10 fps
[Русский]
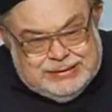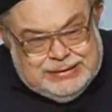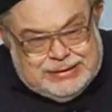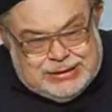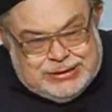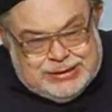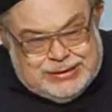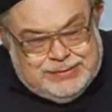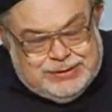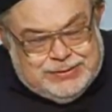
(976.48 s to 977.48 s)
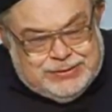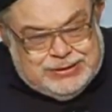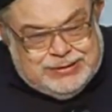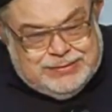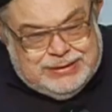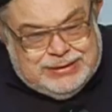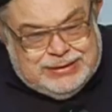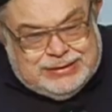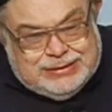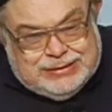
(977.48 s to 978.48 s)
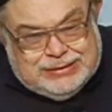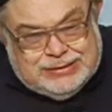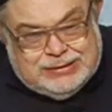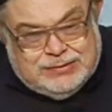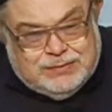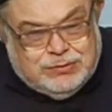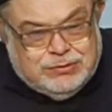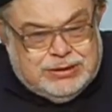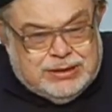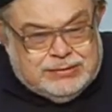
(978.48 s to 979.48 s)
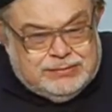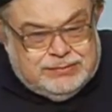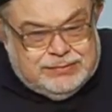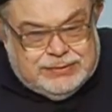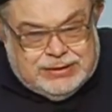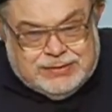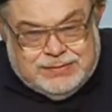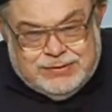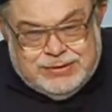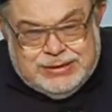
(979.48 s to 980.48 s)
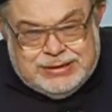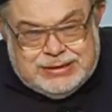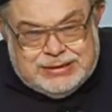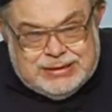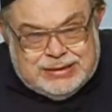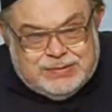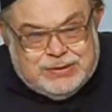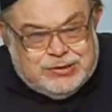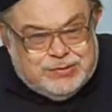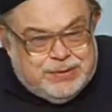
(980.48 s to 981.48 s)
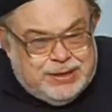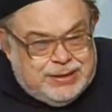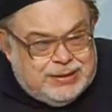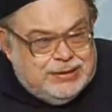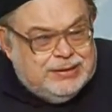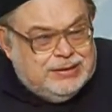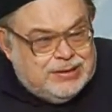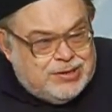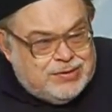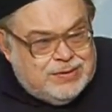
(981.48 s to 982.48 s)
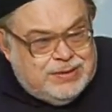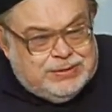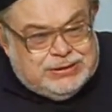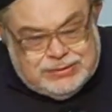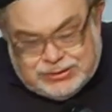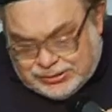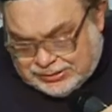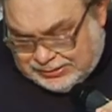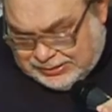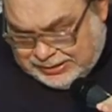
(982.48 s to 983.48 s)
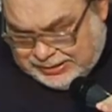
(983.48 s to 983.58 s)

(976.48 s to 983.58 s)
некошерным животным, и от блуда, от блудницы, да, от преступления какого-либо совершенного.